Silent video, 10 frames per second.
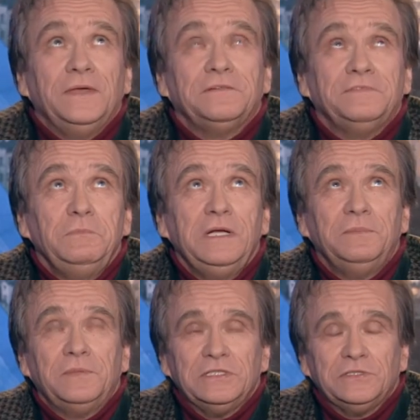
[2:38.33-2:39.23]
эта фамилия
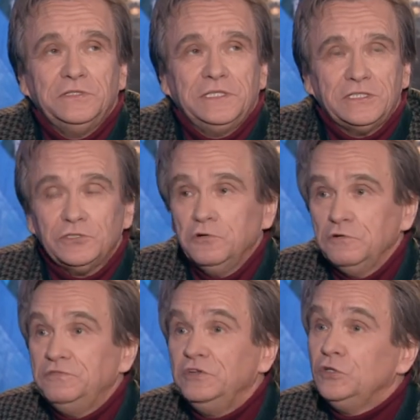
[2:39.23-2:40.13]
происходит от
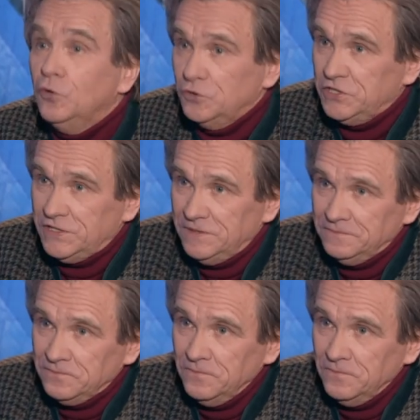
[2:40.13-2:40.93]
слова «федос».